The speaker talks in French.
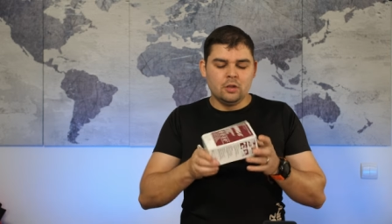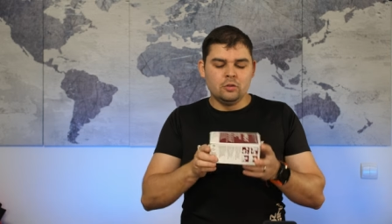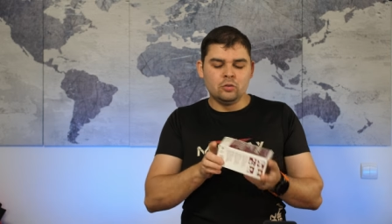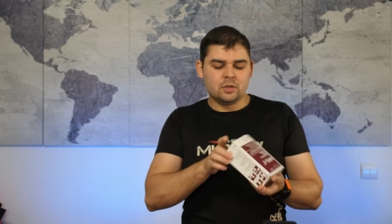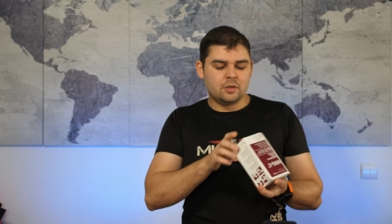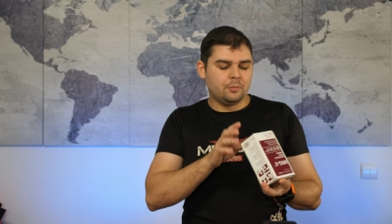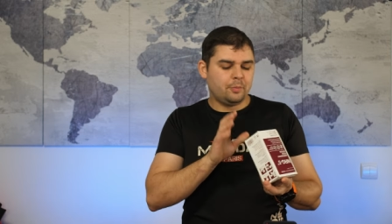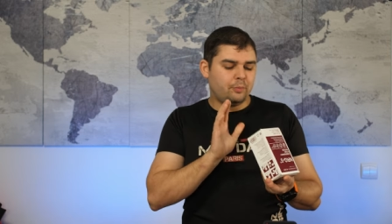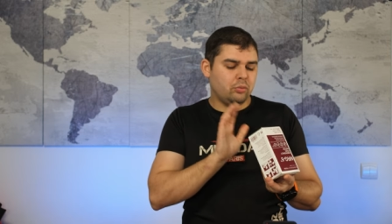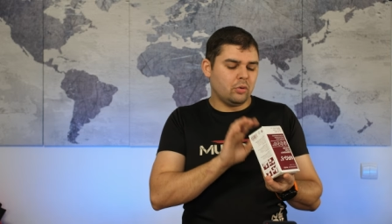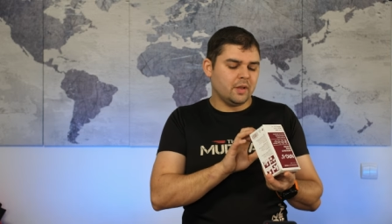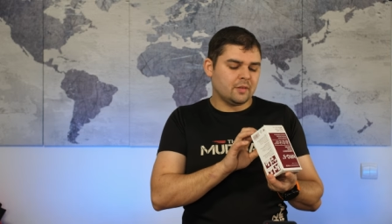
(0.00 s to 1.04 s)
Donc
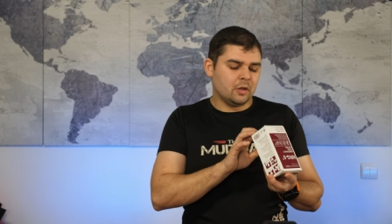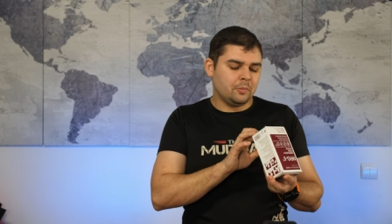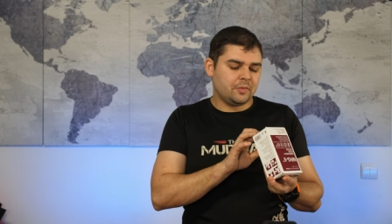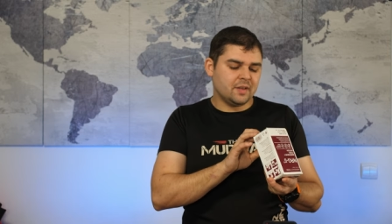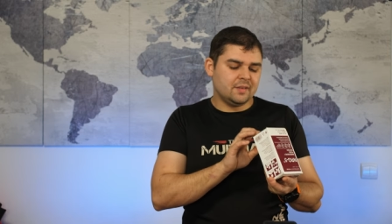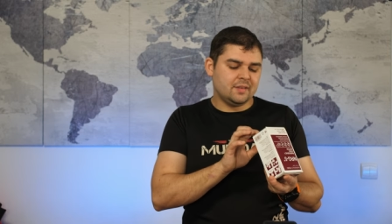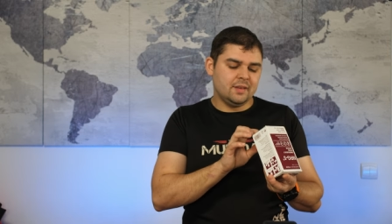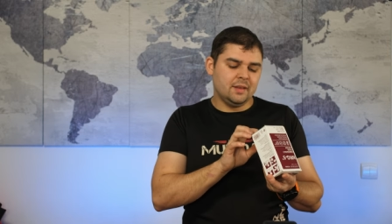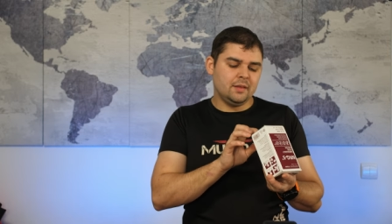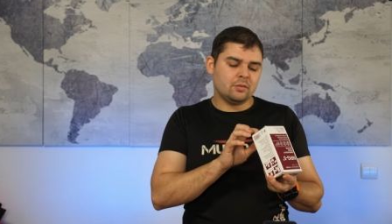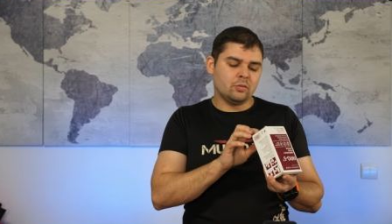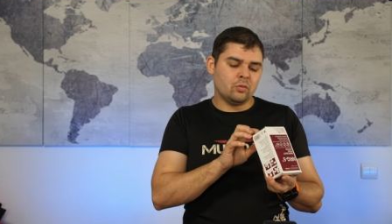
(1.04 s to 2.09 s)
pour exemple,
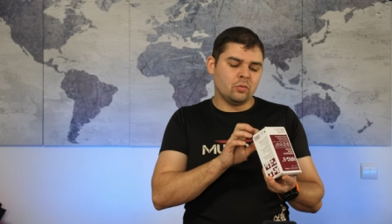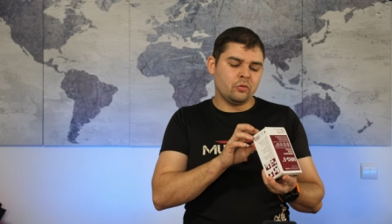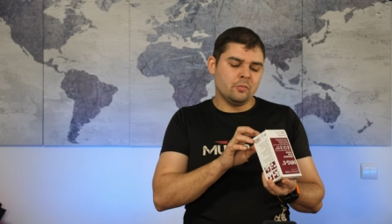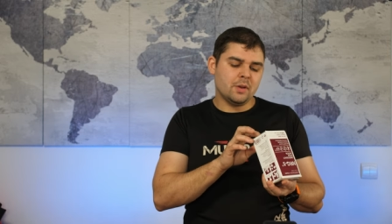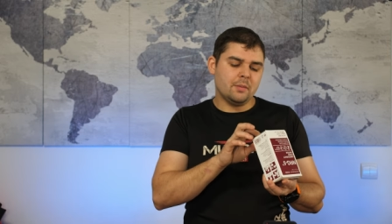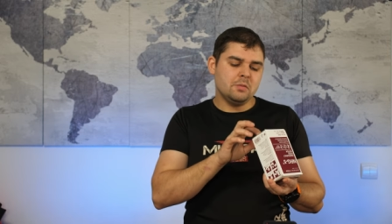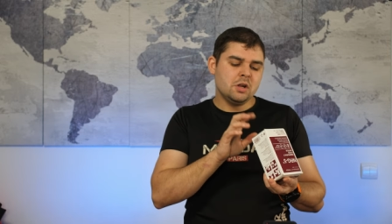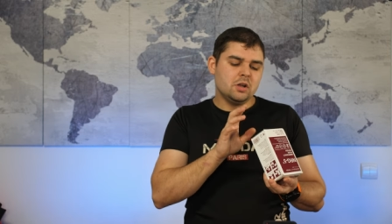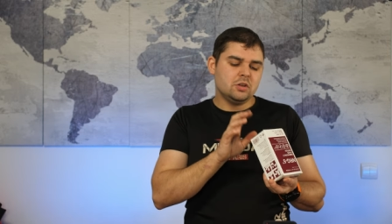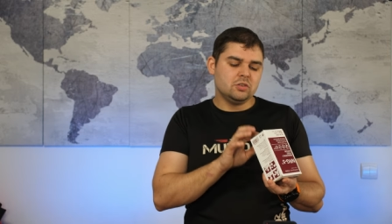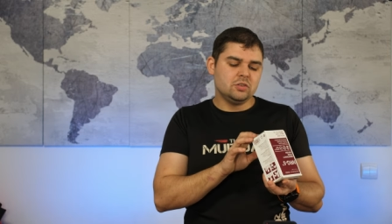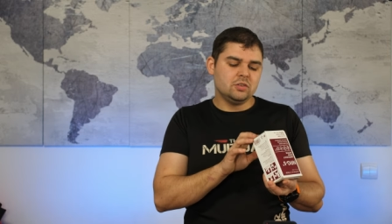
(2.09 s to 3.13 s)
celles-ci sont consommables
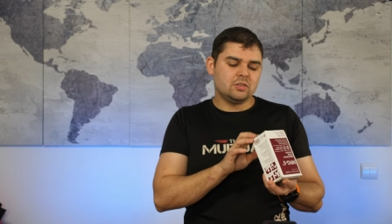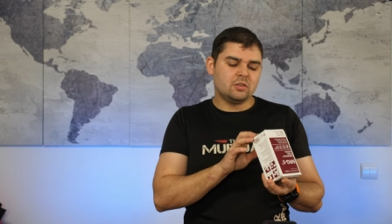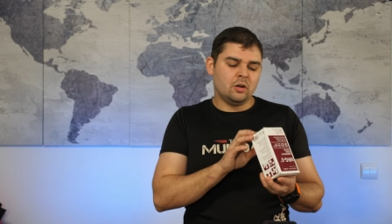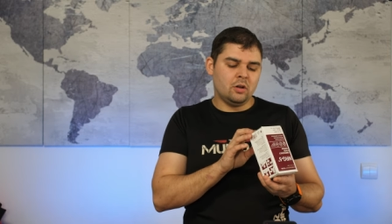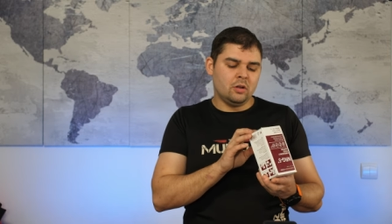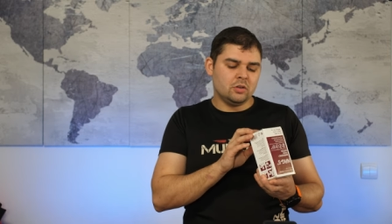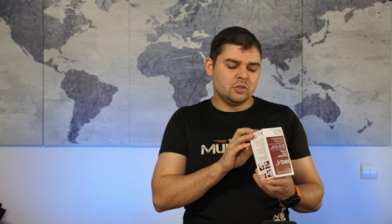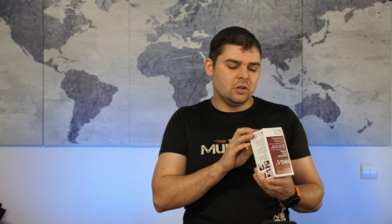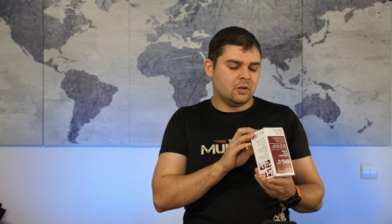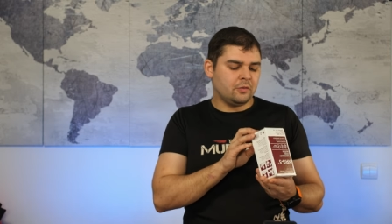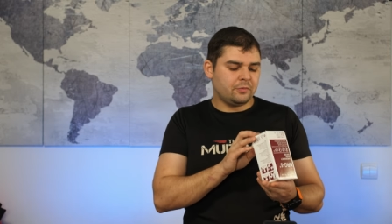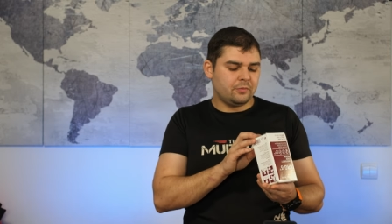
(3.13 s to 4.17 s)
jusqu'en
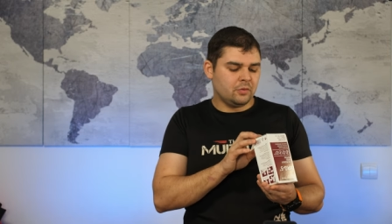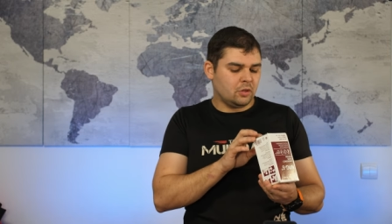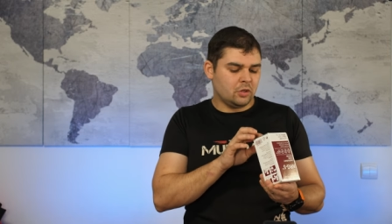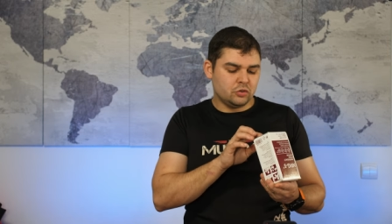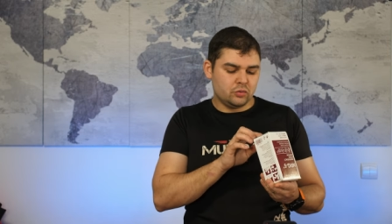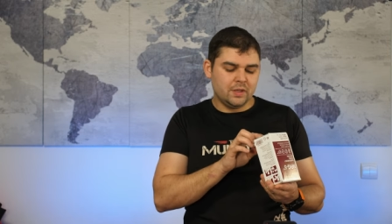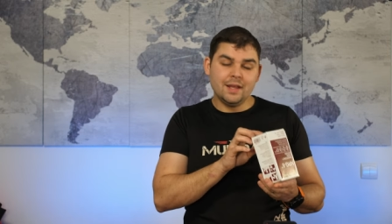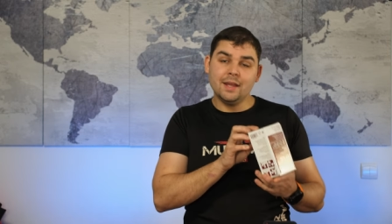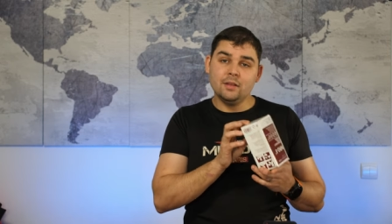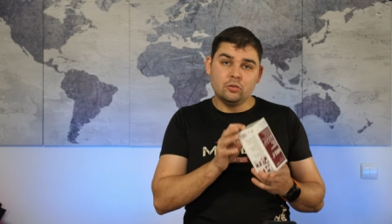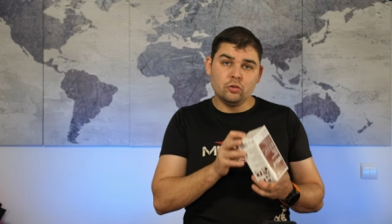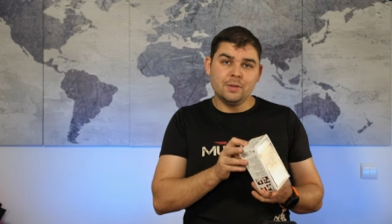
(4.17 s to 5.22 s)
euh, euh,
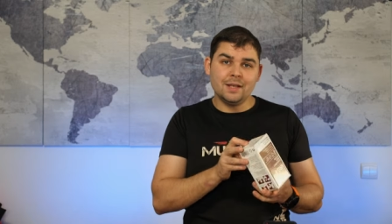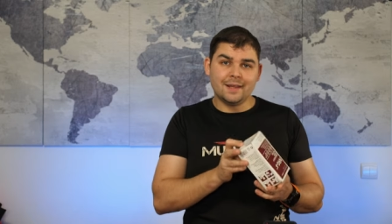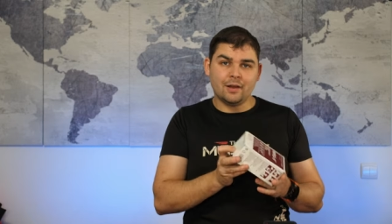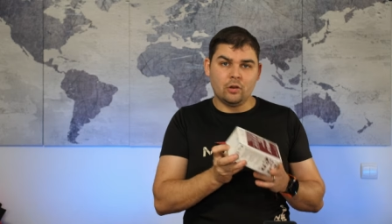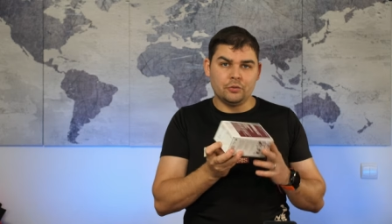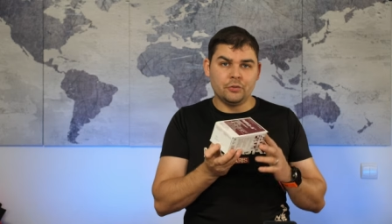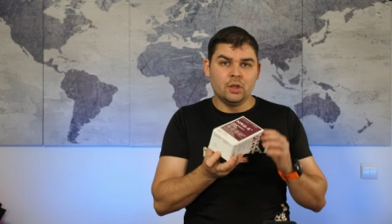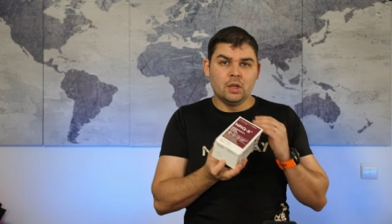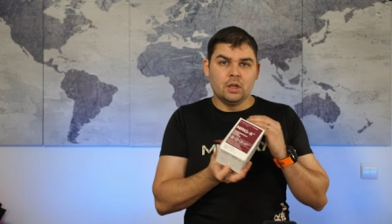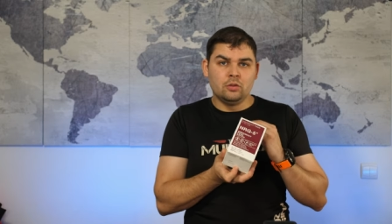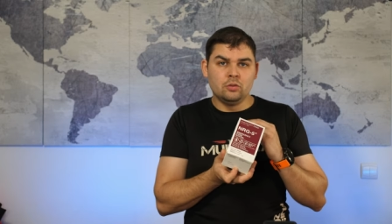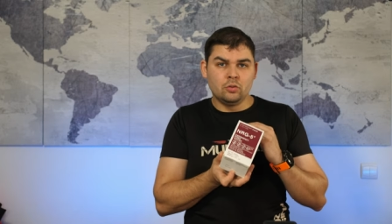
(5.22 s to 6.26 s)
juillet 2040.
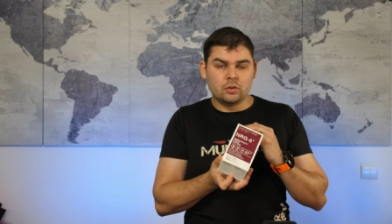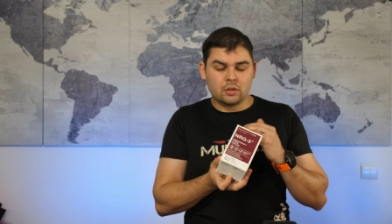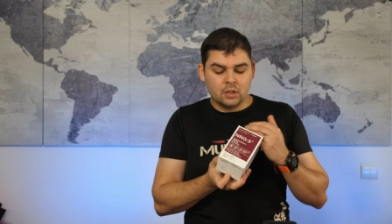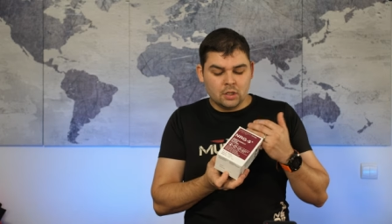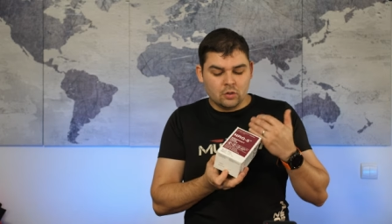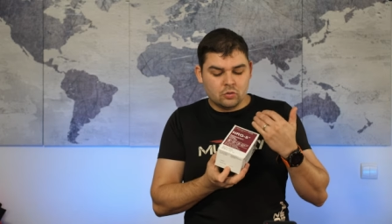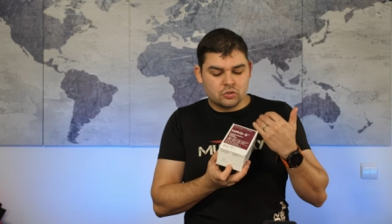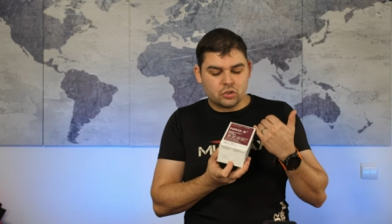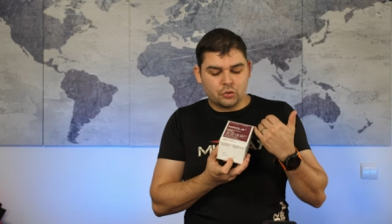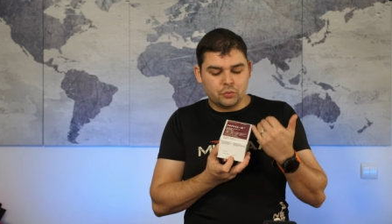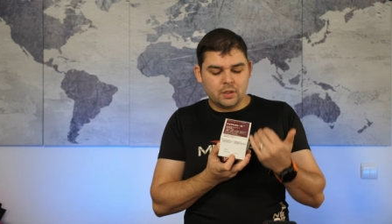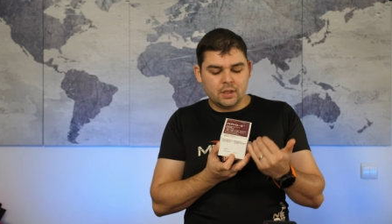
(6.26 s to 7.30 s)
Donc
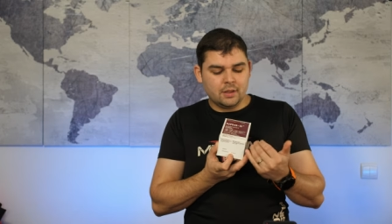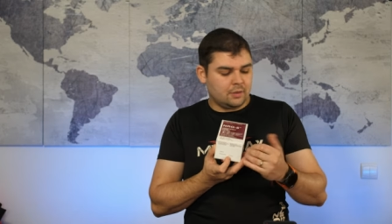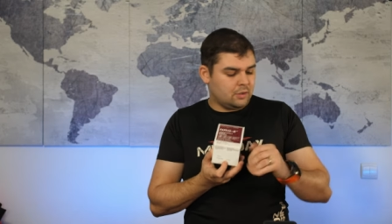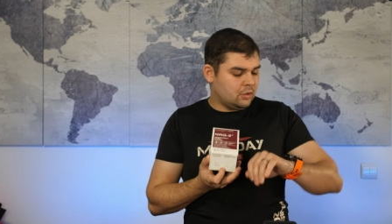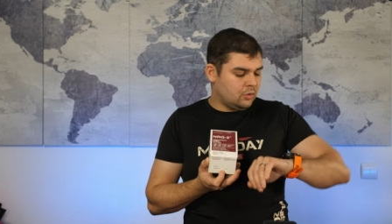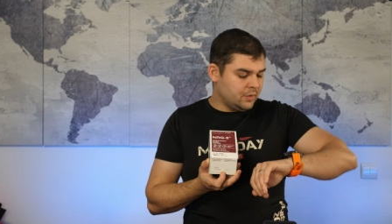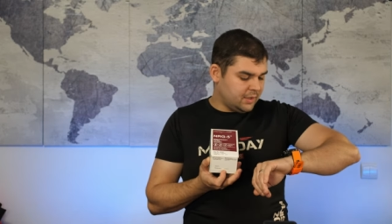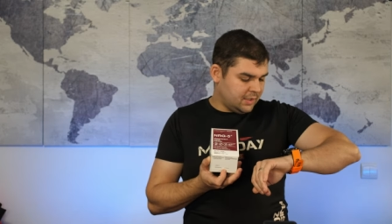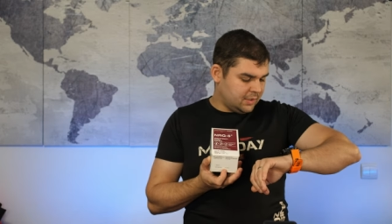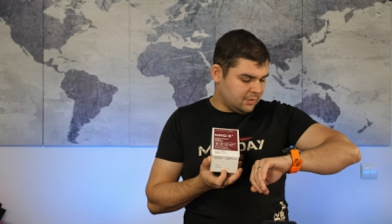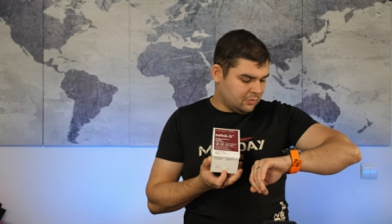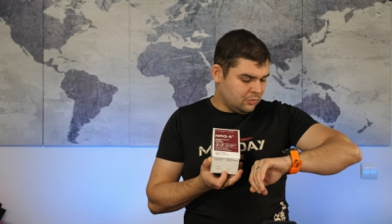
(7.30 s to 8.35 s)
aujourd'hui, on
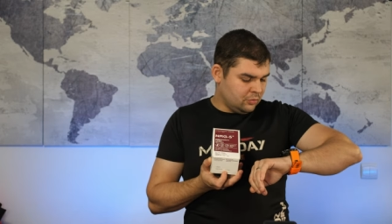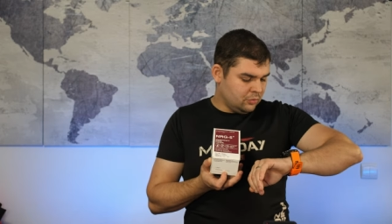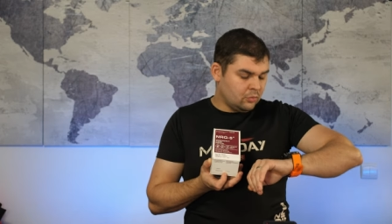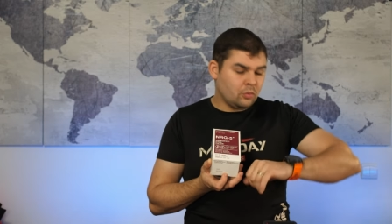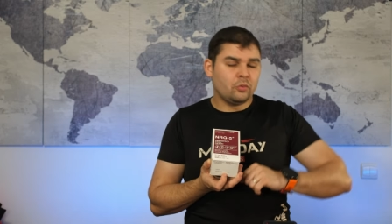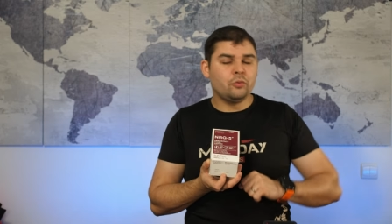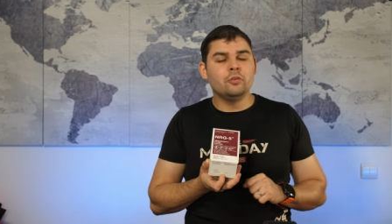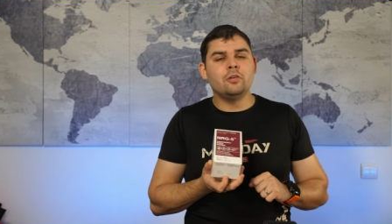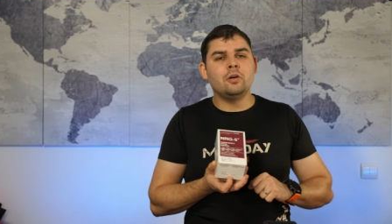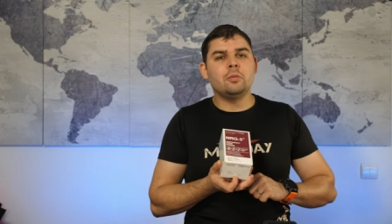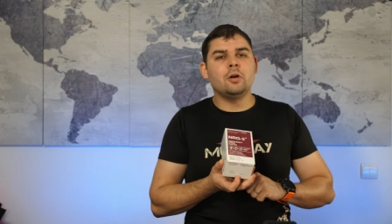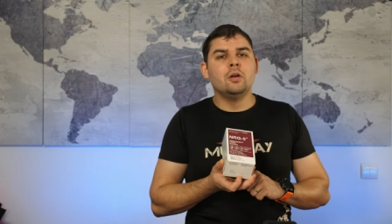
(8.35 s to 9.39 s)
est le 11
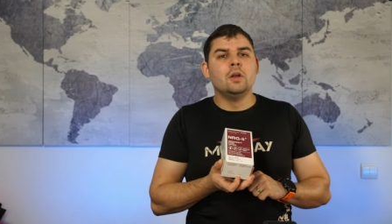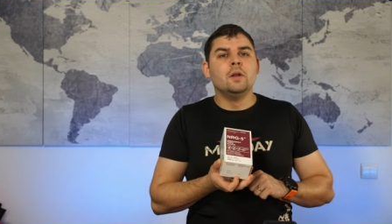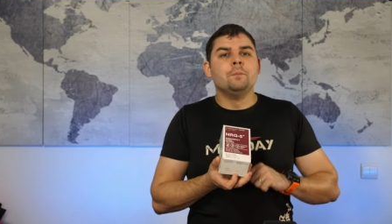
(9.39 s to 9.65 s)
novembre